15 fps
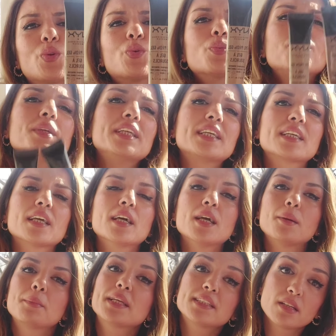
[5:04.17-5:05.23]
çok minik
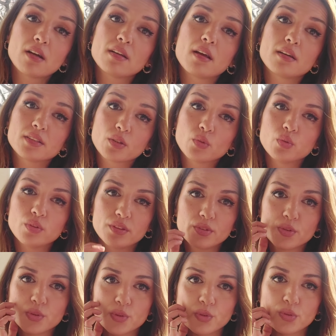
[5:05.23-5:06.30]
miktarlarda
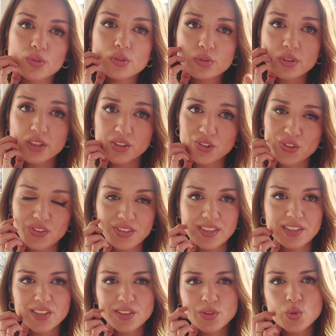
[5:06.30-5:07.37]
kullanıyorsunuz kaşınız
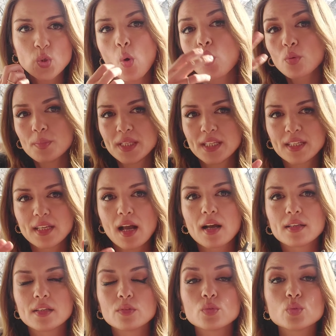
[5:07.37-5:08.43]
için. Çok minik
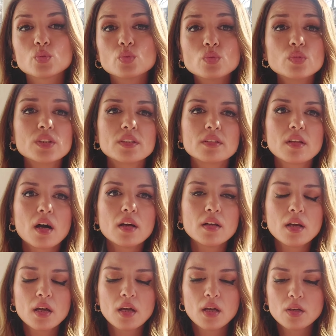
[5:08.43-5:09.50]
yani. Uzun yıllar
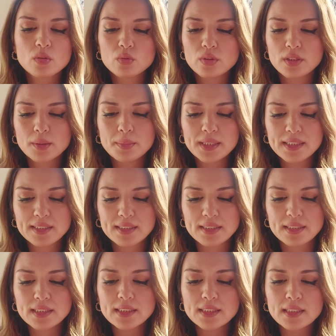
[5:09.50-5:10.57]

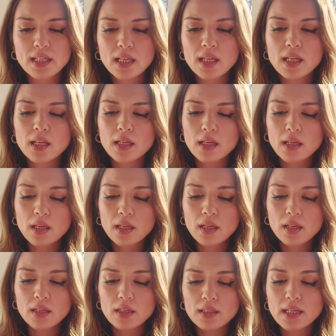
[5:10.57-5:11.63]
kullanabilirsiniz.
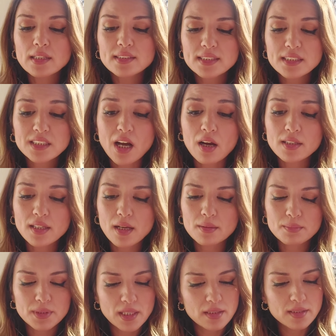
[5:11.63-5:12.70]
E, ee, yalnız
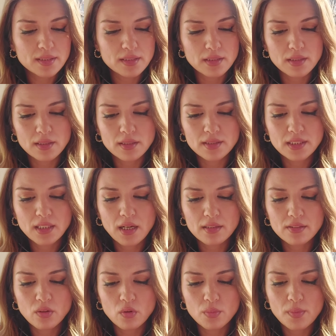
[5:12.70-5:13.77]
sıkarken biraz e,
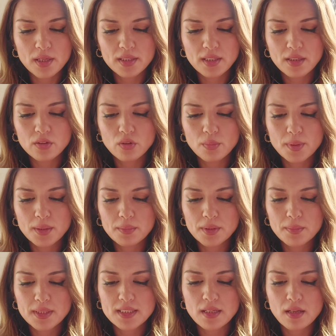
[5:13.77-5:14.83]
dikkatli olmak gerekiyor.
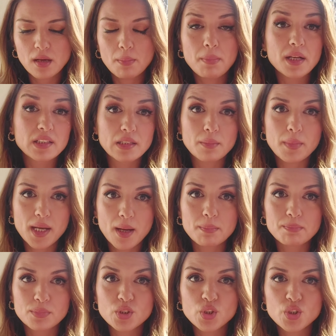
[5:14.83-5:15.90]
Benimki mesela patlama
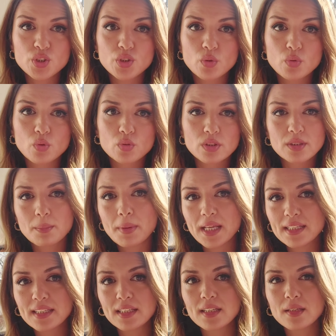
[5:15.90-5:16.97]
yapmış. O noktada
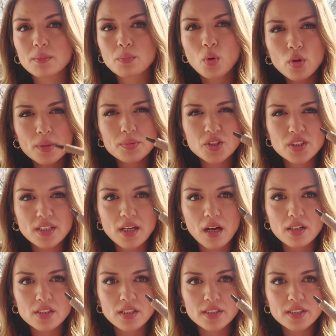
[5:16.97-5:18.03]
belki böyle bir şeyle
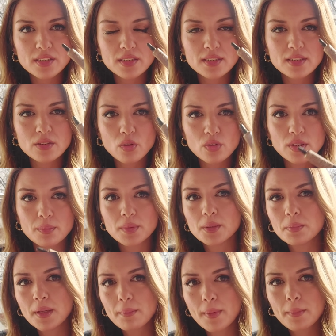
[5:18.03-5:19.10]
karşılaştığınızda önlem
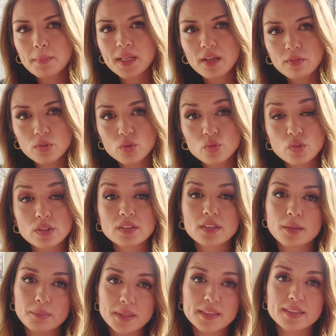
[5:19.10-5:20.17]
alıp hemen bir kavanoza
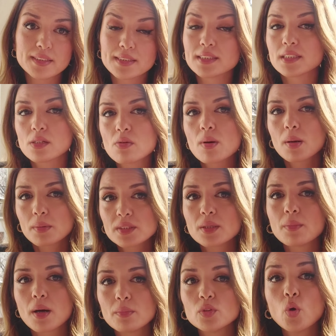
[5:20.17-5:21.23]
sıkabilirsiniz
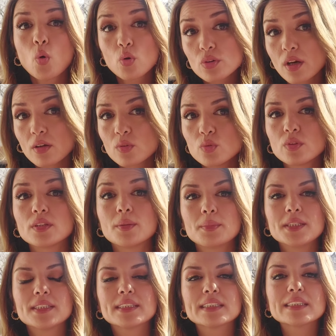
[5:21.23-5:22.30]
tamamını. Oradan
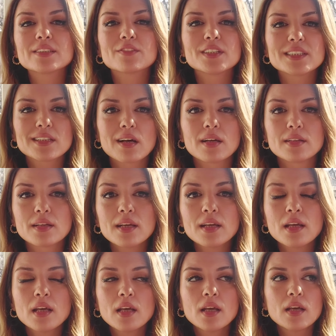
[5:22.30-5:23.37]
kullanabilirsiniz vesaire.
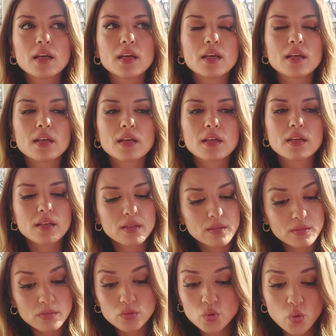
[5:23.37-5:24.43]
Ee,
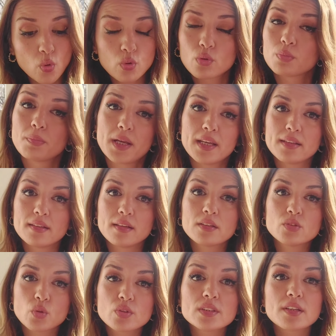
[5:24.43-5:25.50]
çok
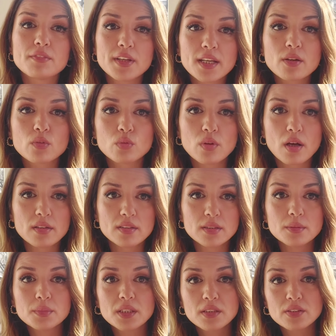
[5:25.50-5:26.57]
beğenerek, çok severek
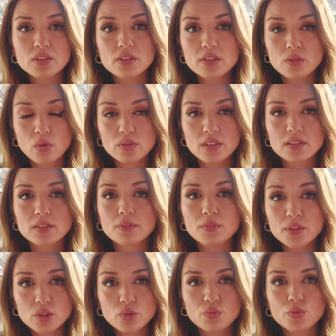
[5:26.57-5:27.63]
kullandığım kalıcılık noktasında
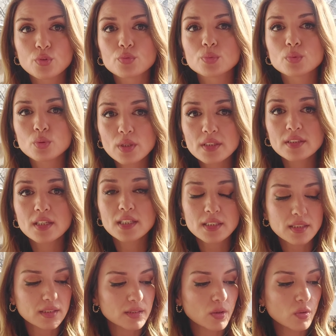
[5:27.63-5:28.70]
waterproof, suya
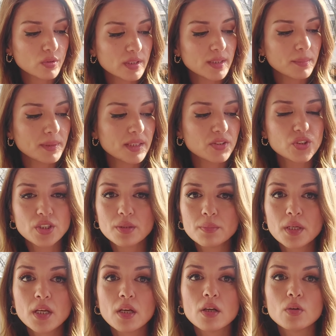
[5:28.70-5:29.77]
dayanıklı
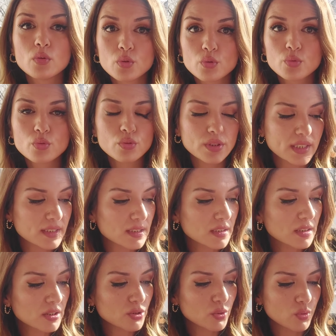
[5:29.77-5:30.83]
önerebileceğim üründür Nix'in
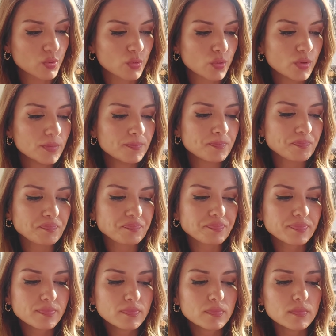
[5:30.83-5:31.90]
kaş ürünü.
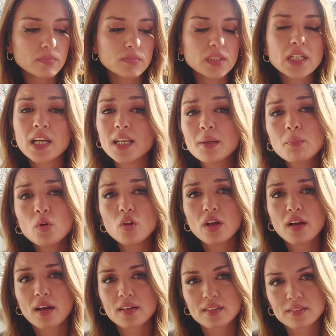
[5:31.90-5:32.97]
Kalem
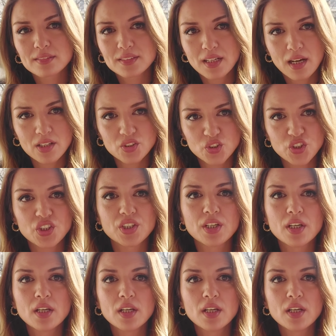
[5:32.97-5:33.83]
olarak tercih